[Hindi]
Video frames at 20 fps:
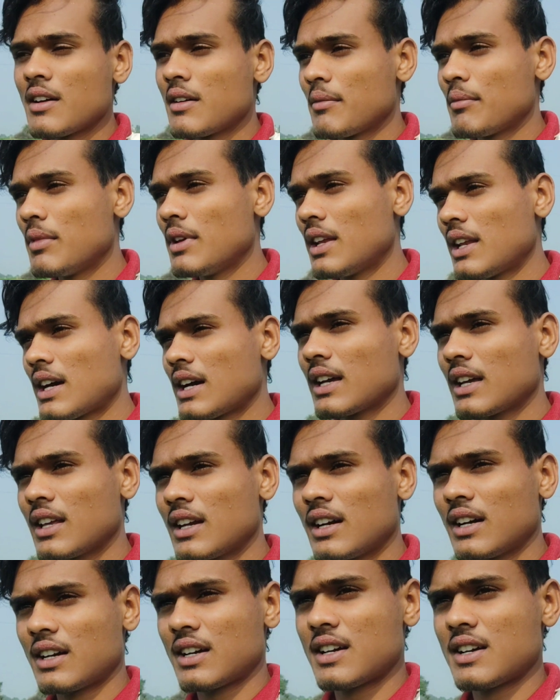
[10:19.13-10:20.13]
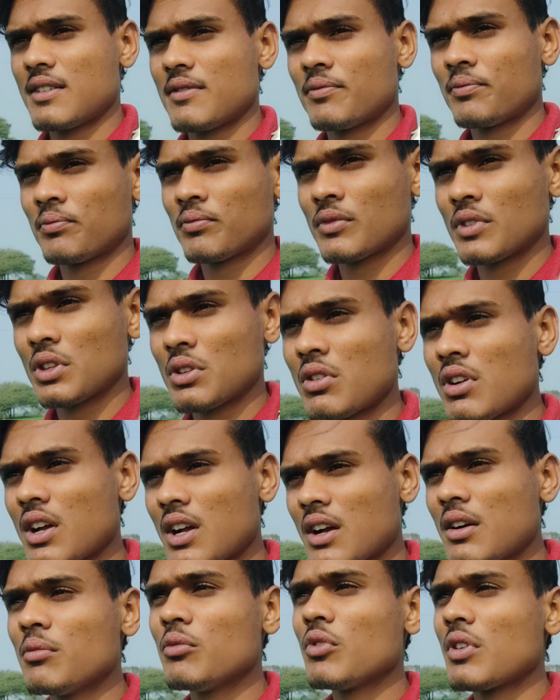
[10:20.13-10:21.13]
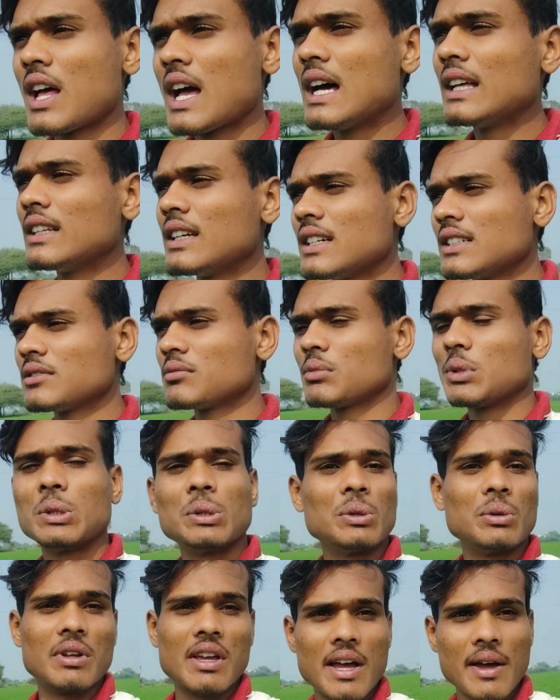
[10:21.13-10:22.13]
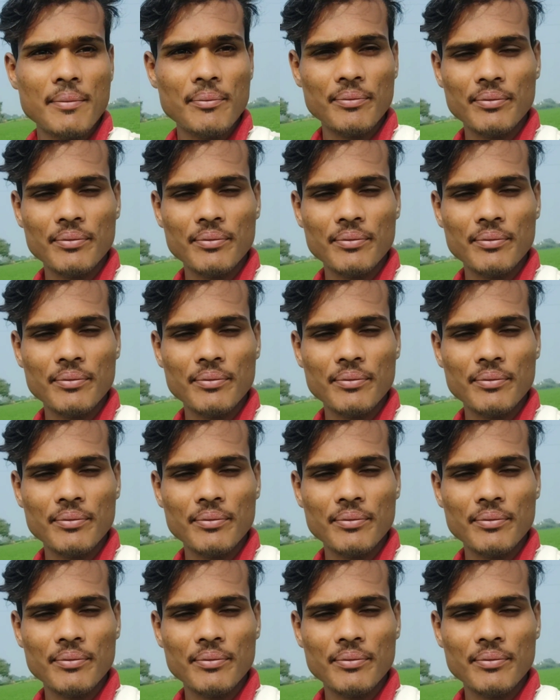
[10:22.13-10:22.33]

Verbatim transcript: भी ला के रखा है थोड़ा कम उड़ाया था इसमें यूरिया